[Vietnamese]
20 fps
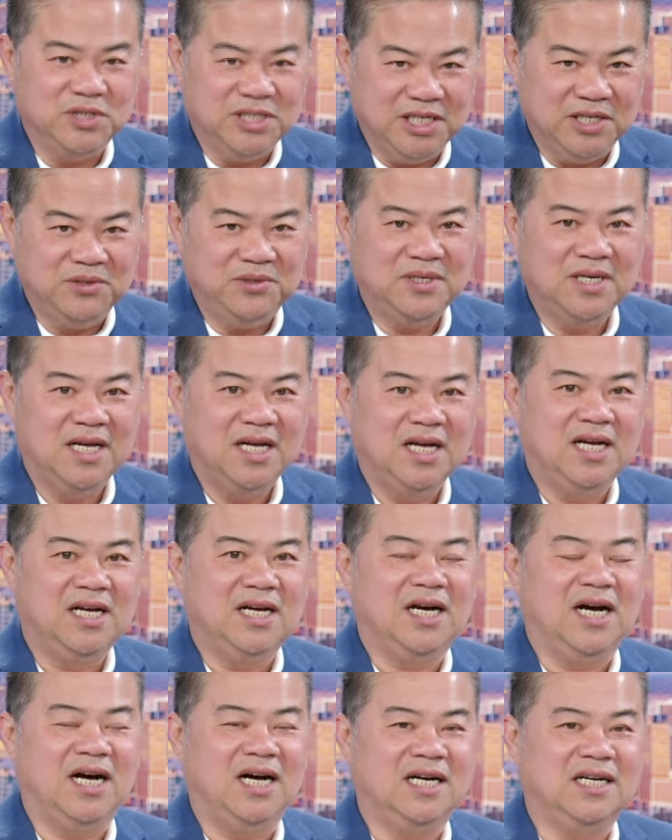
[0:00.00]
xíu
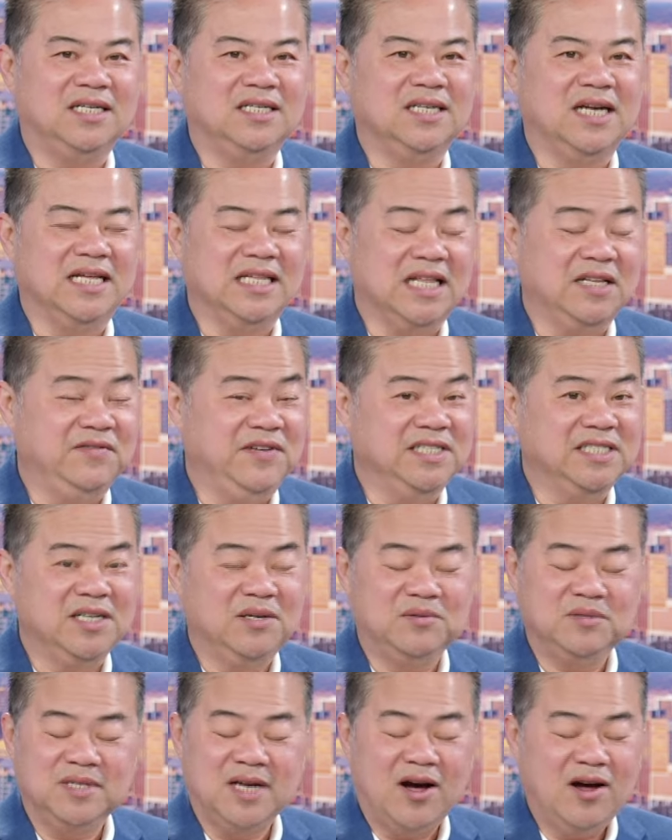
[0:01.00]
à, là tại vì
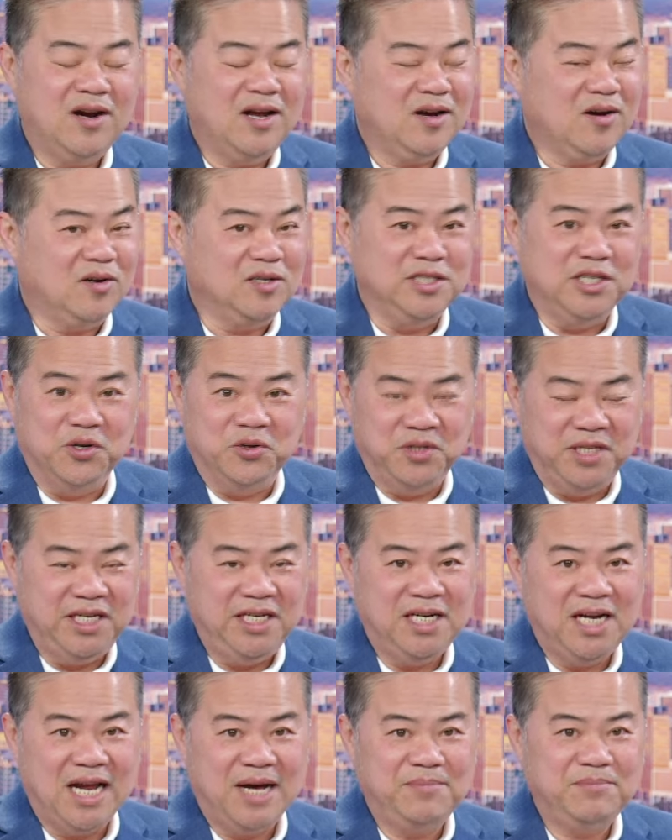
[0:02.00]
sau đó nó còn nhiều
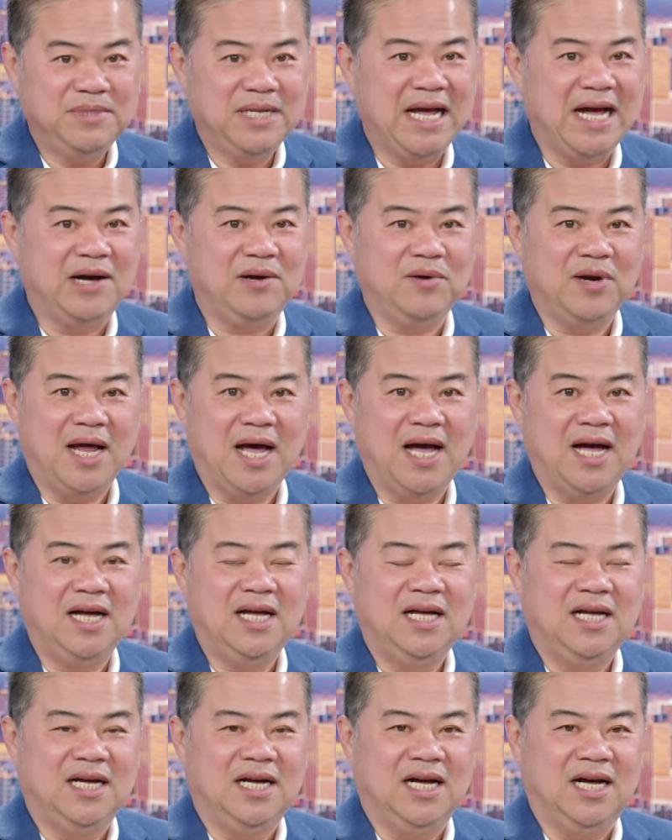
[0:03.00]
tin lắm nào là
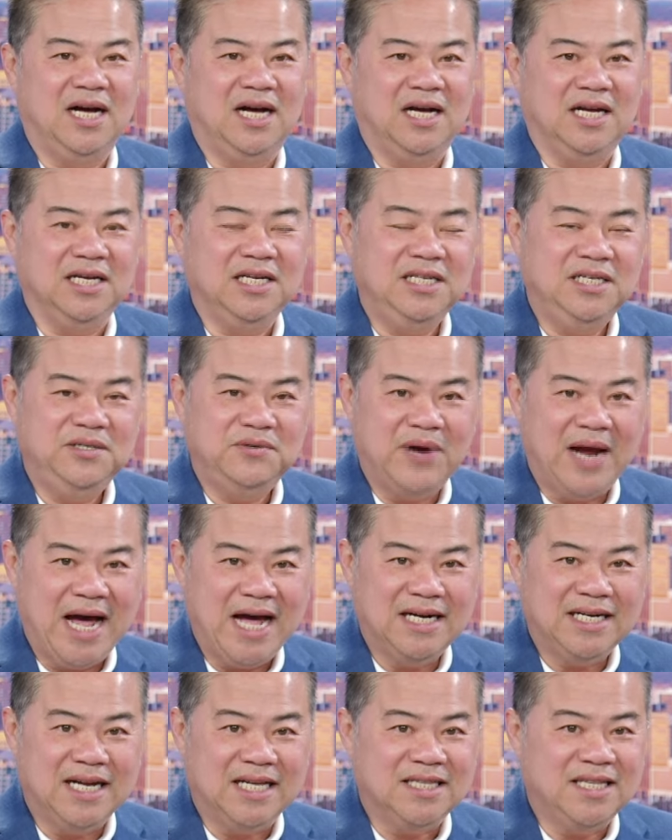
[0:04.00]
à,
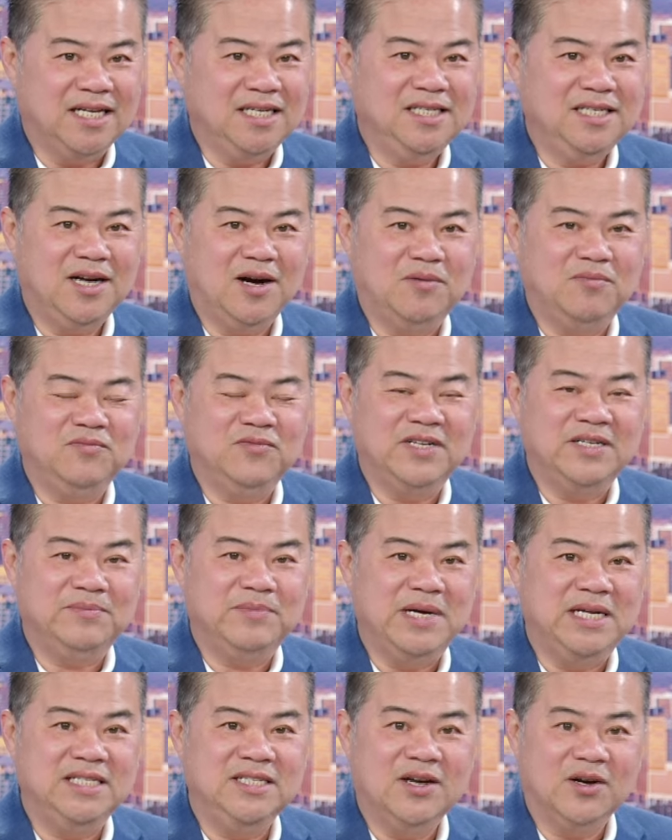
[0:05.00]
Iran đã tấn công bên,
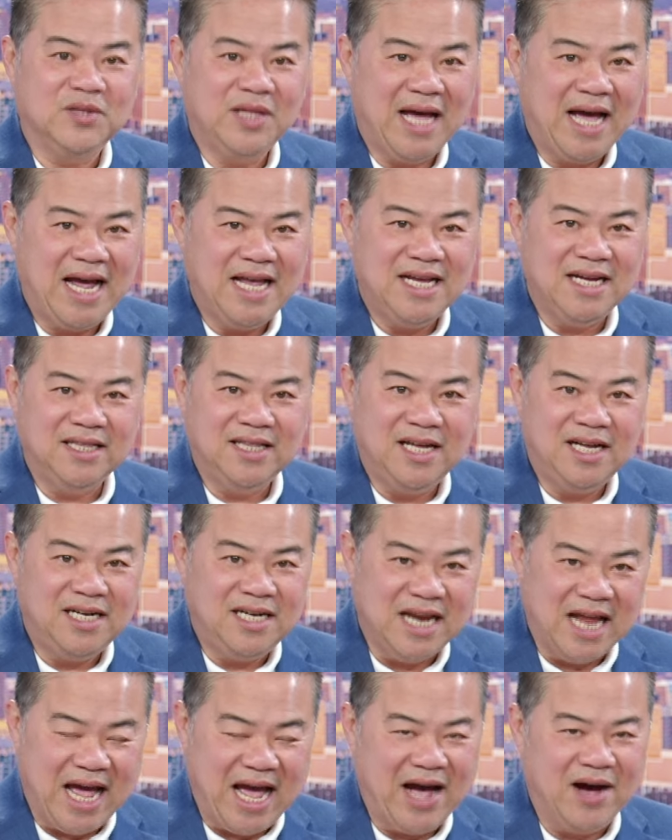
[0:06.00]
bên do Thái như thế
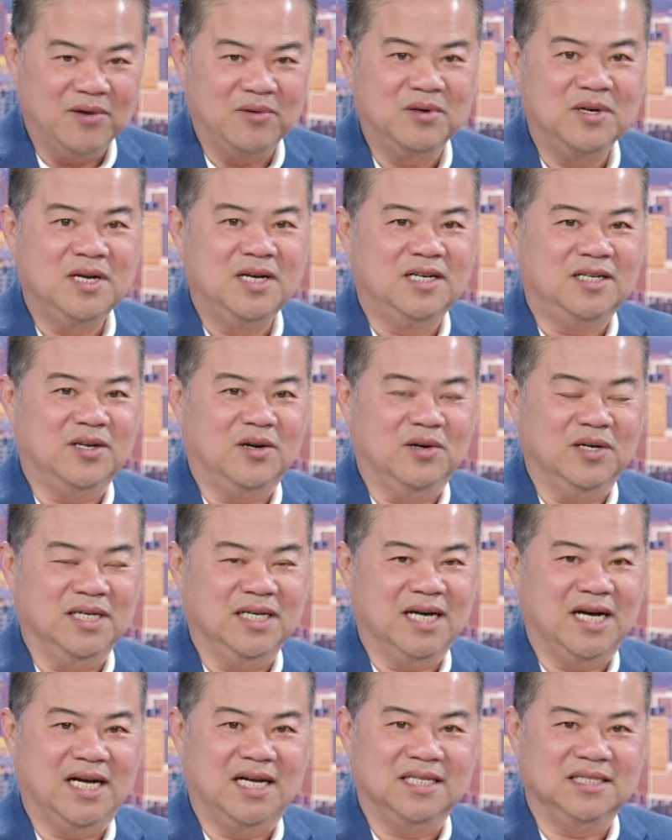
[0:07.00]
nào rồi
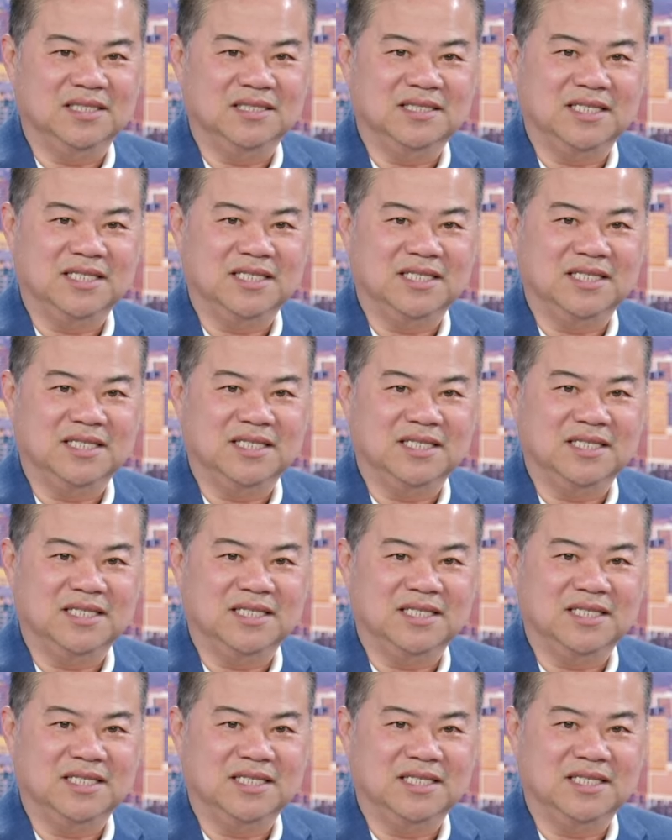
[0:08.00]
à,